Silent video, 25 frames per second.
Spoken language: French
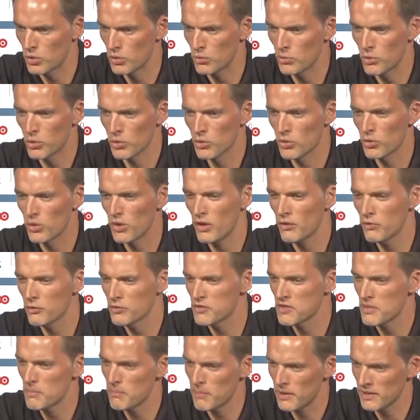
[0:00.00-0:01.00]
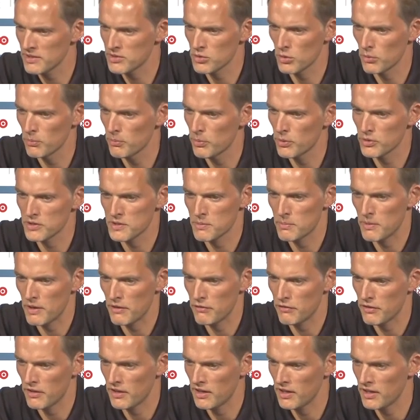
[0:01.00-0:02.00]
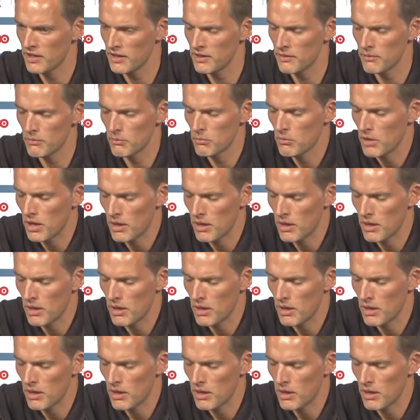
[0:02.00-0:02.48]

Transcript: numéro 9, c'est pas son poste préféré.